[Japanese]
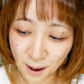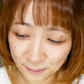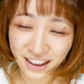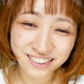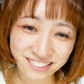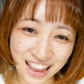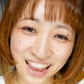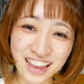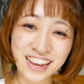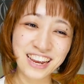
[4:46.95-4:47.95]
販売し
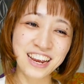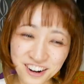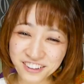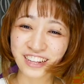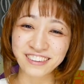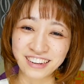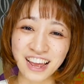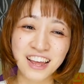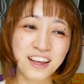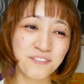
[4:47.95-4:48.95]
ているんです
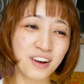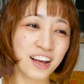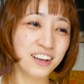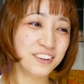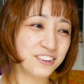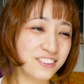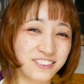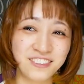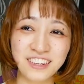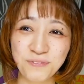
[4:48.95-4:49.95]
ねまあ普
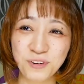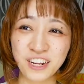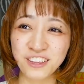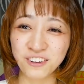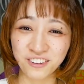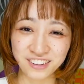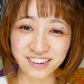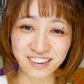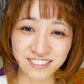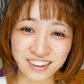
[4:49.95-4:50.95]
通にプリントの
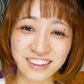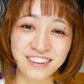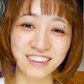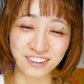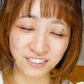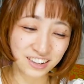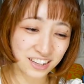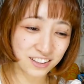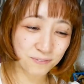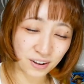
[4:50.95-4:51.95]
T シャツなんですけど
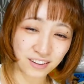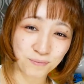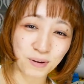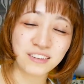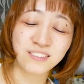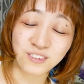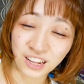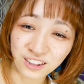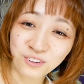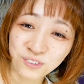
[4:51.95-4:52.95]
パパッチの
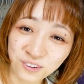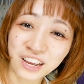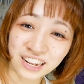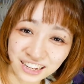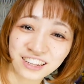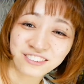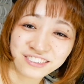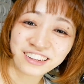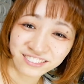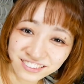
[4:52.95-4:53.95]
伝統工芸なんだ
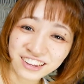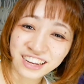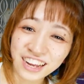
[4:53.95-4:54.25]
そうです